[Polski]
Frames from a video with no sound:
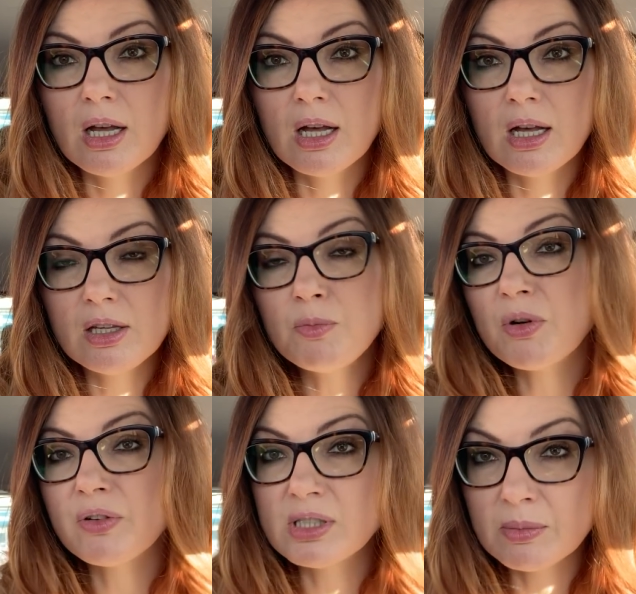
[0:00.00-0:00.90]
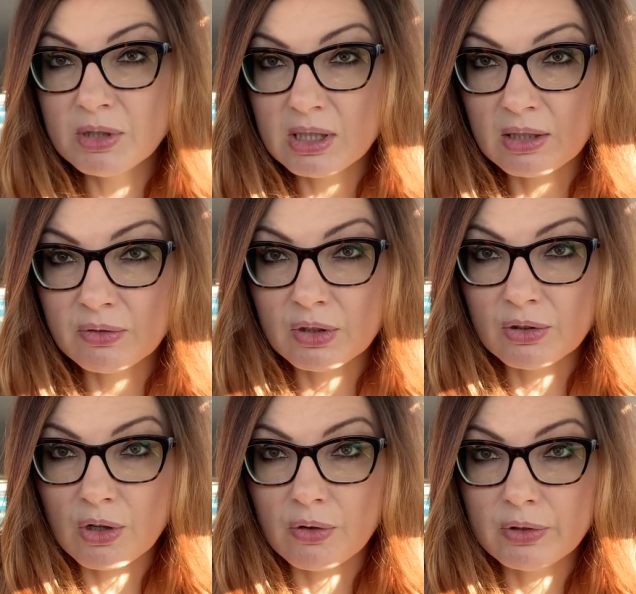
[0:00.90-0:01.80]
e, i wprowadzamy stan
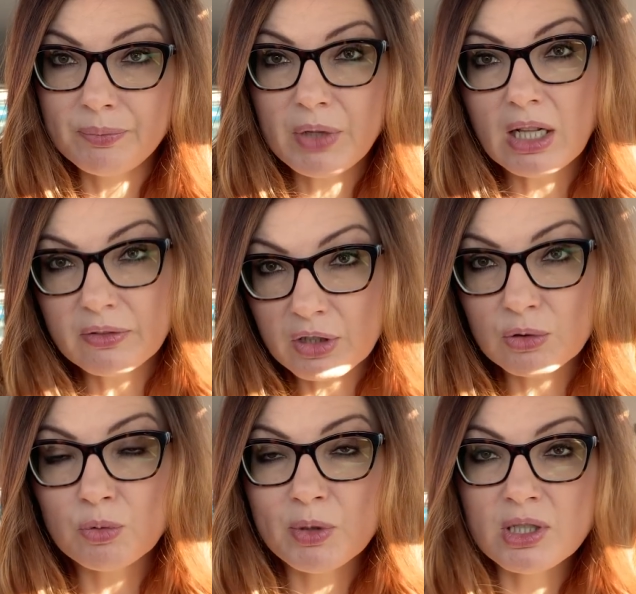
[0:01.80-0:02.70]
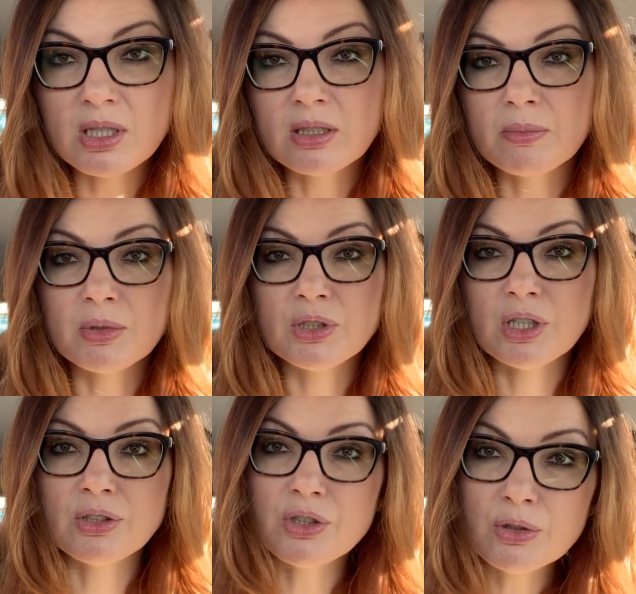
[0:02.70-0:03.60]
wyjątkowy. Ale wtedy już prezydentem
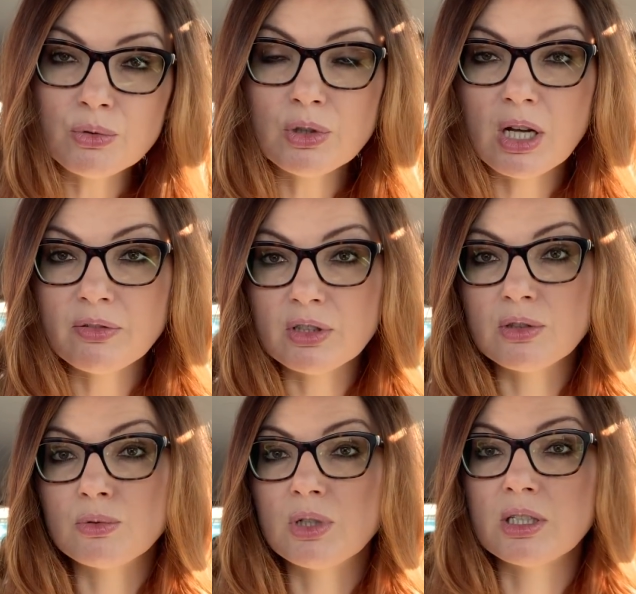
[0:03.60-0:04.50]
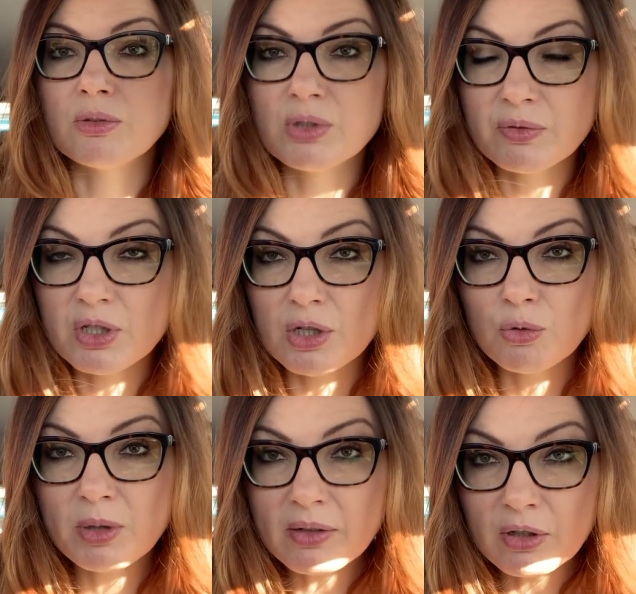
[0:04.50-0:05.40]
będzie Andrzej Duda, wtedy ulegną
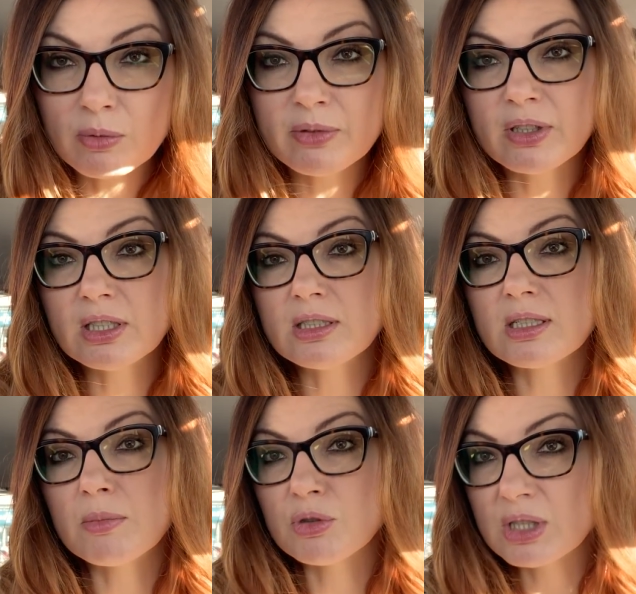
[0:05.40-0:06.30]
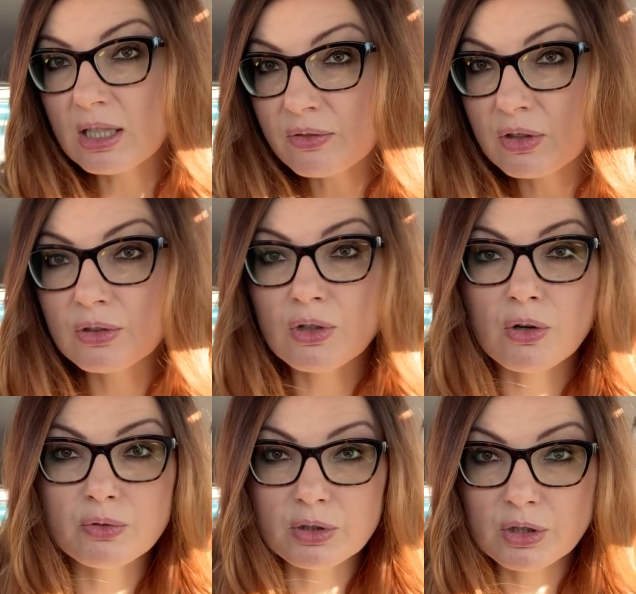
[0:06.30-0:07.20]
zawieszeniu prawa obywatelskie, bo stan
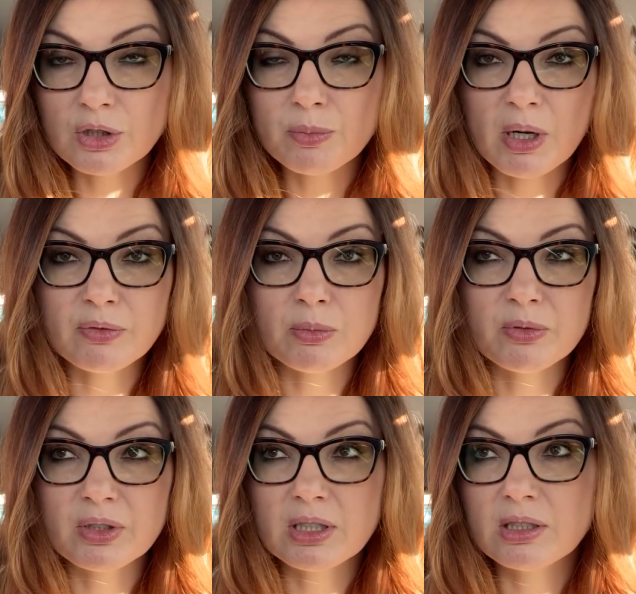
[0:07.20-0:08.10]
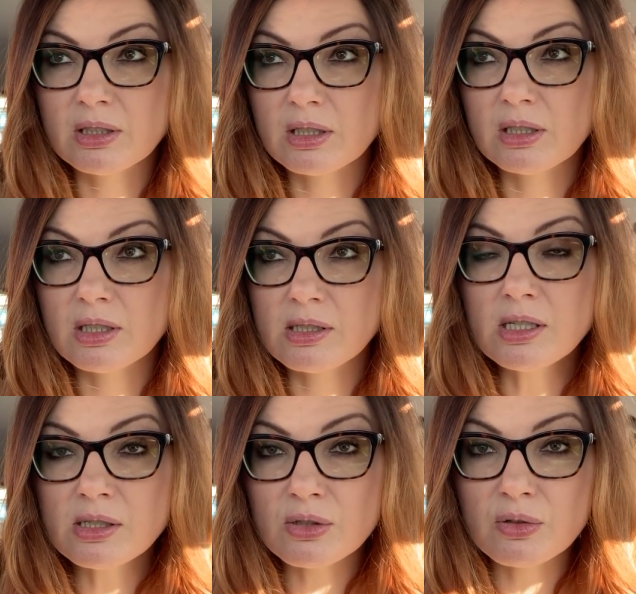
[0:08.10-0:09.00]
wyjątkowy, część praw obywatelskich jest
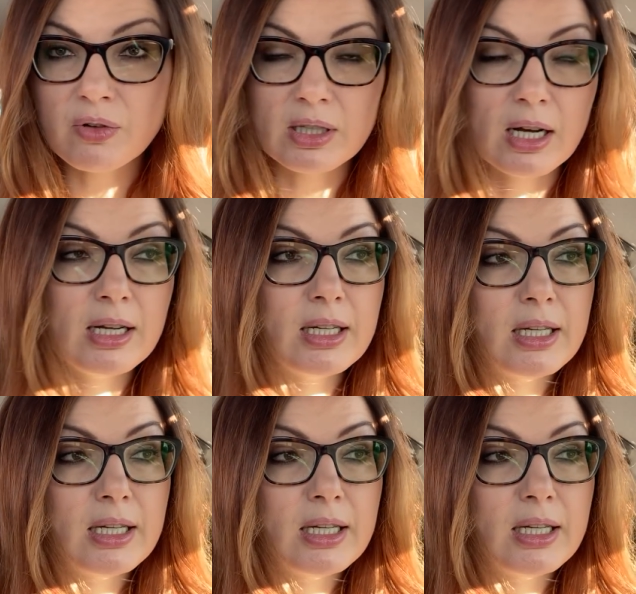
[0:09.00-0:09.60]
niestosowana.